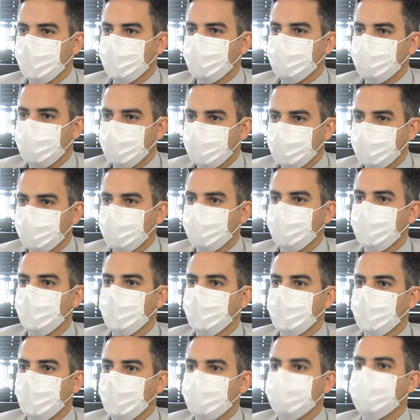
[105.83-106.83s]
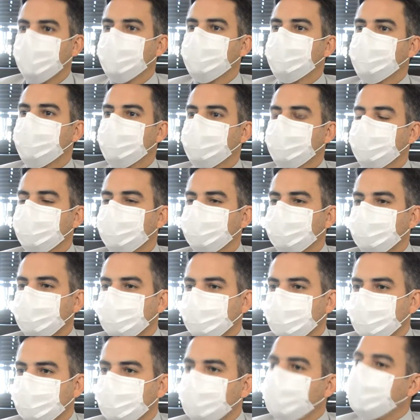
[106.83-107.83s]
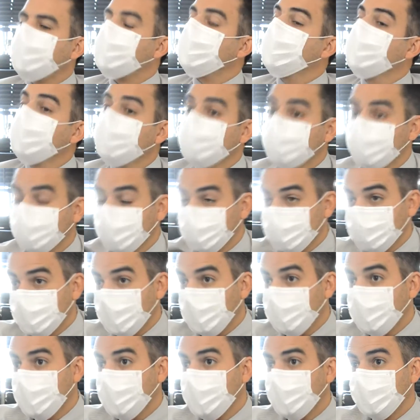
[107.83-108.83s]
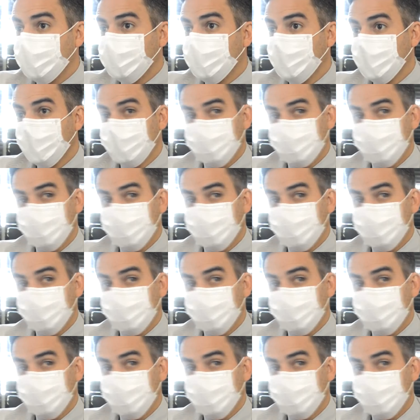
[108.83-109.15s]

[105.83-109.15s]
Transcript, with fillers: Entendeu? A Uma gente... forma de cuidar do dinheiro público. Justamente.